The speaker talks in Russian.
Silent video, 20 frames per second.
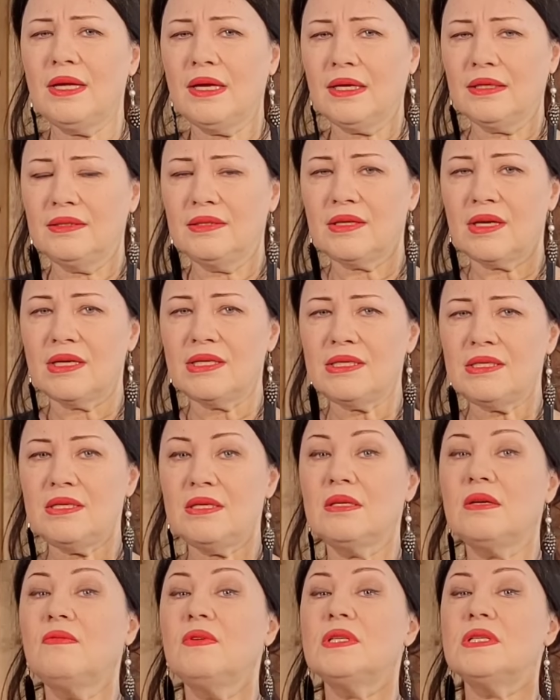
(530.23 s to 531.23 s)

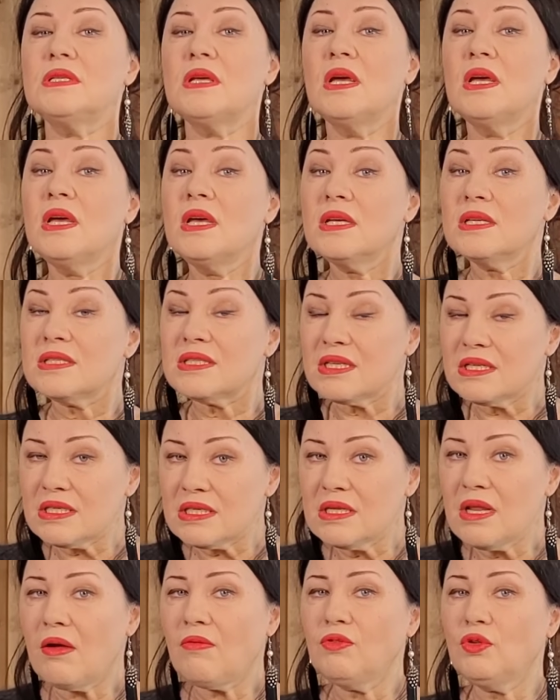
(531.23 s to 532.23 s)
контрастировать с
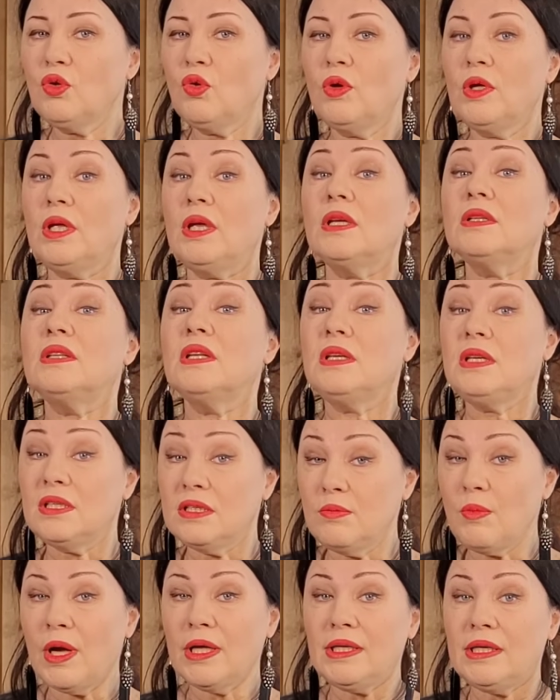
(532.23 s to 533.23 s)
основной. Это
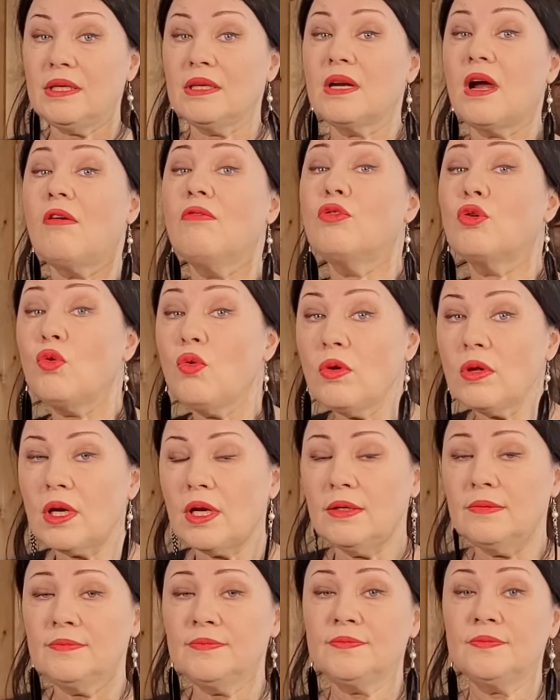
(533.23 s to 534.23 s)
кидмахер
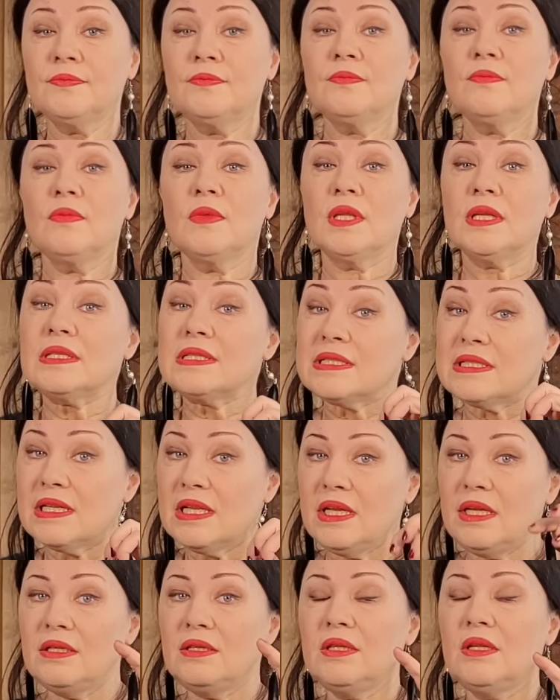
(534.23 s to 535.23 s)
Аврора с
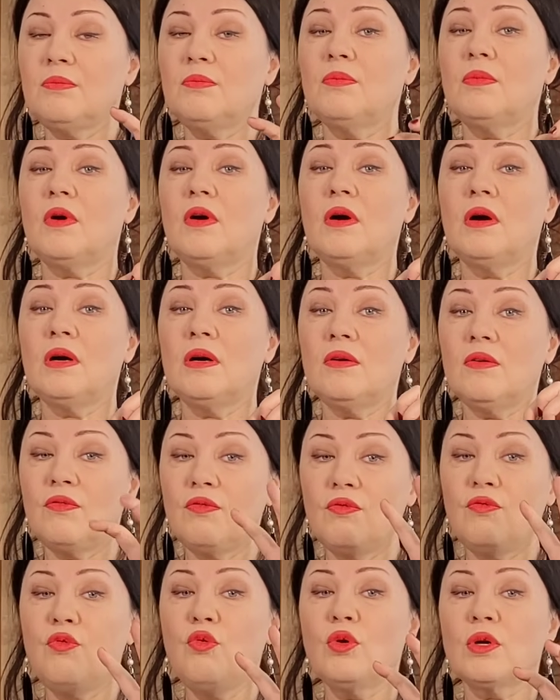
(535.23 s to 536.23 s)
длинным э,
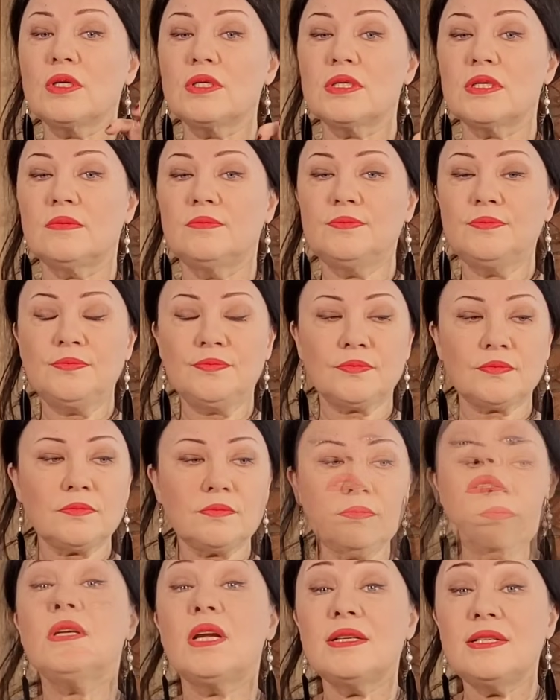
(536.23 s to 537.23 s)
ворсом
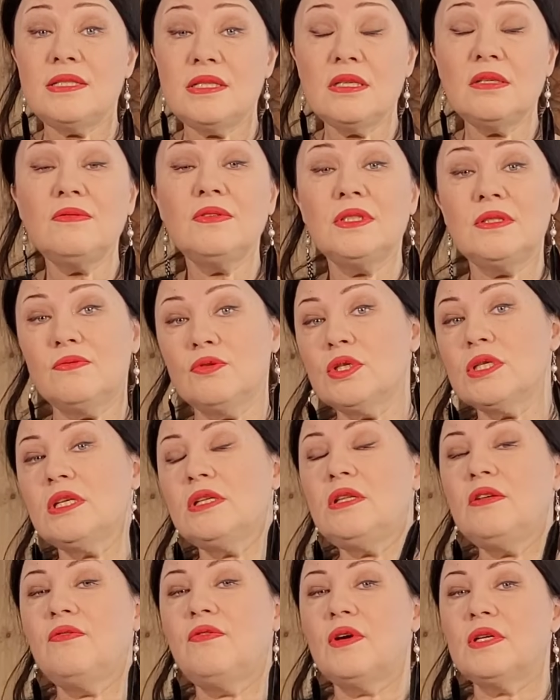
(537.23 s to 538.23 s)
контрастировать вот с
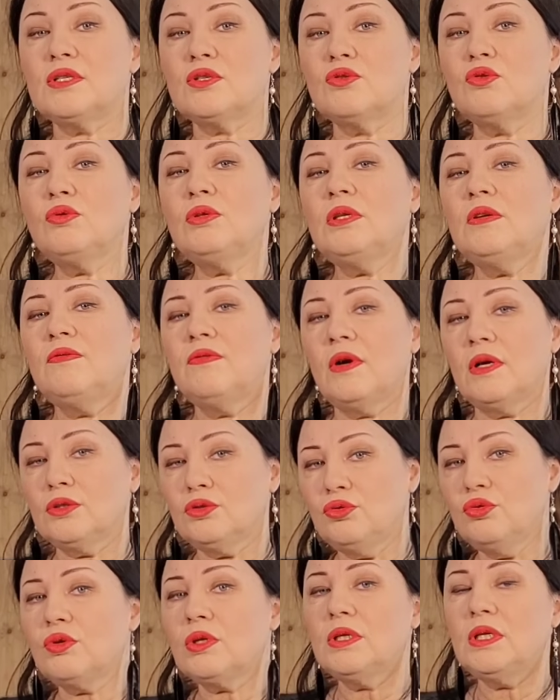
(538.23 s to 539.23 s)
этой фасонной
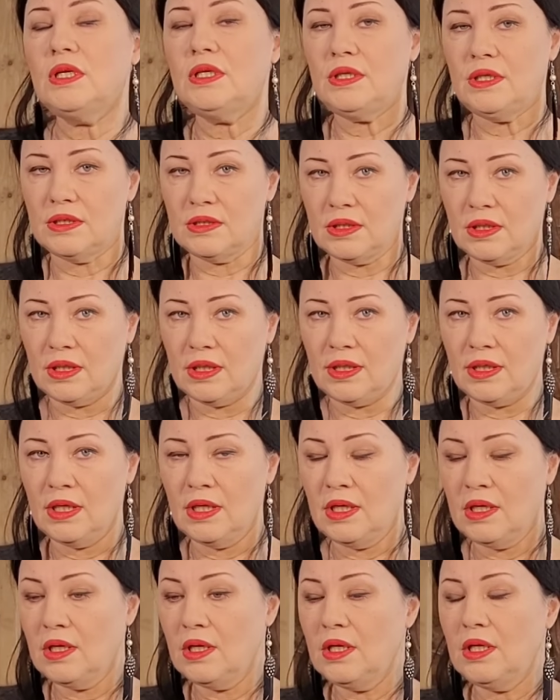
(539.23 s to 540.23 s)
фактурной ниткой.
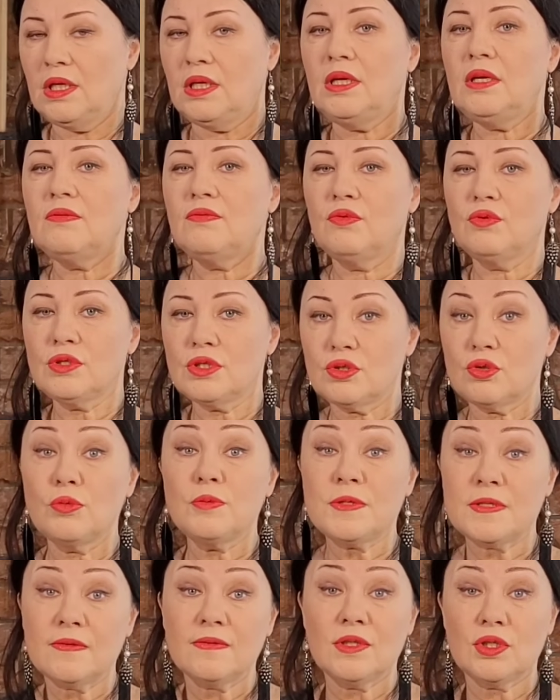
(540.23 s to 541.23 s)
И вот,
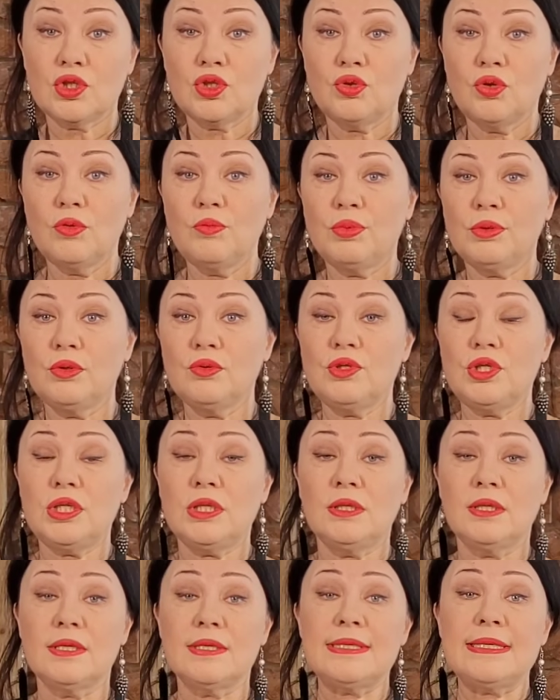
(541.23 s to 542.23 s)
собственно, что и
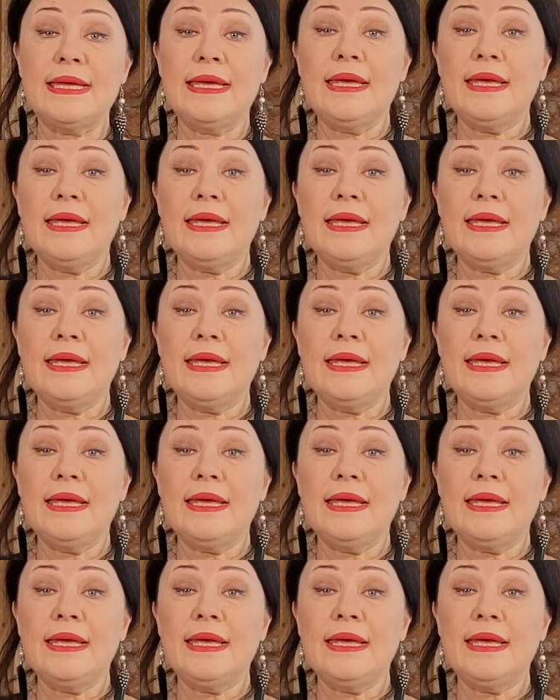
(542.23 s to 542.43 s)
получилось.